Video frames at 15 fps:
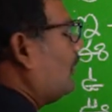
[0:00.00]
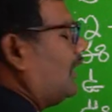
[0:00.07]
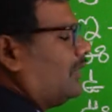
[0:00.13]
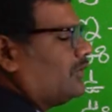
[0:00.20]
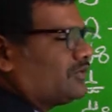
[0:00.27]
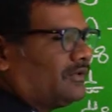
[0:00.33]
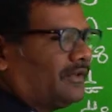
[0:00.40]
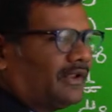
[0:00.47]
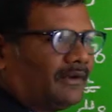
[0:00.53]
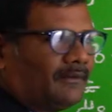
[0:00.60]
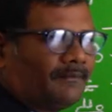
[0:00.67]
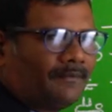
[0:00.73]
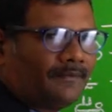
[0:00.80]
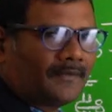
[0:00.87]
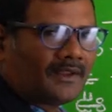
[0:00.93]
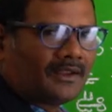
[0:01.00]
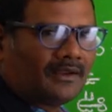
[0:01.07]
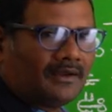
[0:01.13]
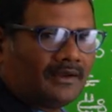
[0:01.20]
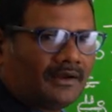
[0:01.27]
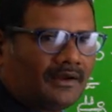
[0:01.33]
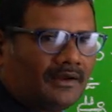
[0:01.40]
అవుతుంది
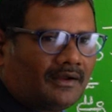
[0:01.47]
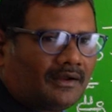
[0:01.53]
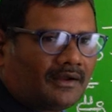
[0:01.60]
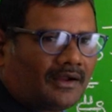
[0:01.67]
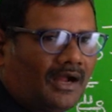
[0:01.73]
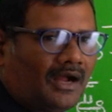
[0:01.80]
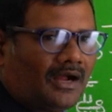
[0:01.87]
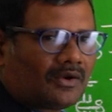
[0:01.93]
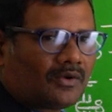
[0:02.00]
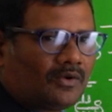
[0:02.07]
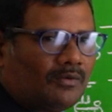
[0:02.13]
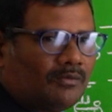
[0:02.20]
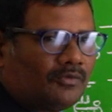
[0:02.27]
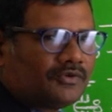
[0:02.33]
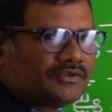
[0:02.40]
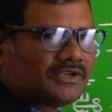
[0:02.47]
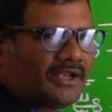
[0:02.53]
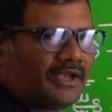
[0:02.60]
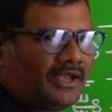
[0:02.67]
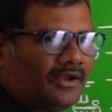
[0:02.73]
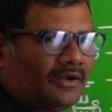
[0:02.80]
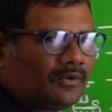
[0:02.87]
కా కొమ్ము
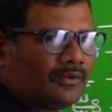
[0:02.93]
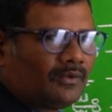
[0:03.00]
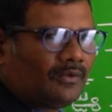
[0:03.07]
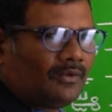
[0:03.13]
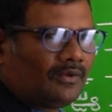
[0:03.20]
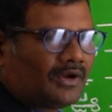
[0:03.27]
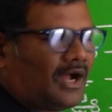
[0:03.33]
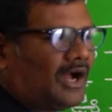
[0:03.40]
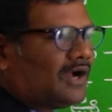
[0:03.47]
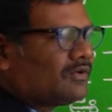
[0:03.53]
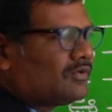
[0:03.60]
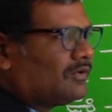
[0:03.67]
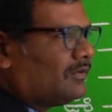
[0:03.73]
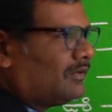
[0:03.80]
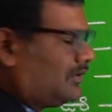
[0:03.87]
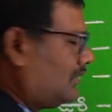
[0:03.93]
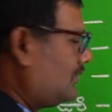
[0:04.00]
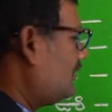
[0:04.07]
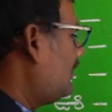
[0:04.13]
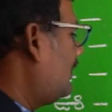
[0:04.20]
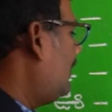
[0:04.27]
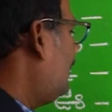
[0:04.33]
చే కు కా
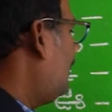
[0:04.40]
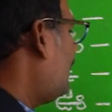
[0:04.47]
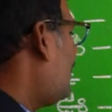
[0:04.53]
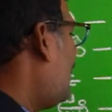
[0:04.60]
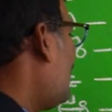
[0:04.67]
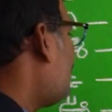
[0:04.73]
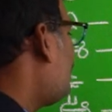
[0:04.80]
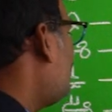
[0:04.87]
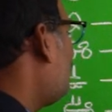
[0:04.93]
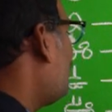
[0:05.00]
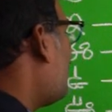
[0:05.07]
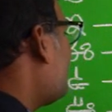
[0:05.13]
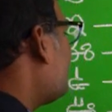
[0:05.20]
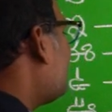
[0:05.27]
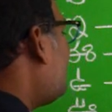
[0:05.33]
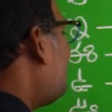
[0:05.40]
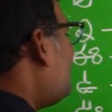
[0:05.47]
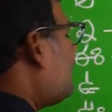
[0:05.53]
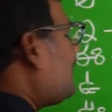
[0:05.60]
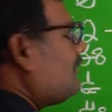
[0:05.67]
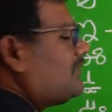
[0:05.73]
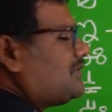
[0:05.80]
కా నా
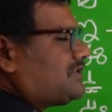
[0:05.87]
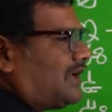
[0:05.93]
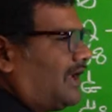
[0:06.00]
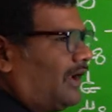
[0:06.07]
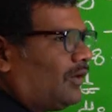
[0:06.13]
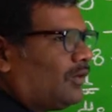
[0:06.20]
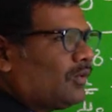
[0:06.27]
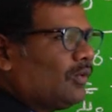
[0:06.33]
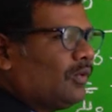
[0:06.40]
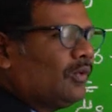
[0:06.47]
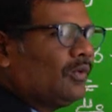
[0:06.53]
దీర్ఘం ఇచ్చే కూ